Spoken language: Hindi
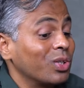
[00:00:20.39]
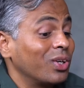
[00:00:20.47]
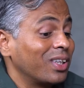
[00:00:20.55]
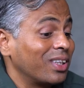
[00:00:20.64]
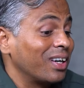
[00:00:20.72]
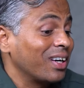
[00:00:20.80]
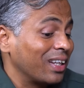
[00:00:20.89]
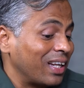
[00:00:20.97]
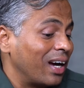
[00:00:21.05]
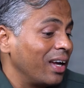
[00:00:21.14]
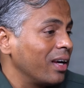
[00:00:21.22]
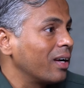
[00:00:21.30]
चौहत्तर
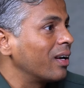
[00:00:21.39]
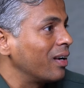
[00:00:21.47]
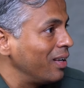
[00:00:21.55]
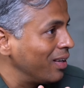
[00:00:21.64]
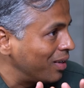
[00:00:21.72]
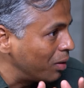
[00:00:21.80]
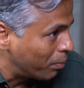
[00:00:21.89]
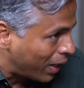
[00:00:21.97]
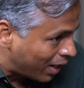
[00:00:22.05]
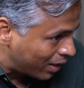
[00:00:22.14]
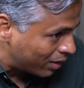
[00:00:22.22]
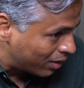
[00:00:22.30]
कथाएं करने के
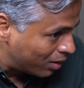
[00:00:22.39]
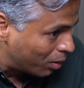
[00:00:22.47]
बाद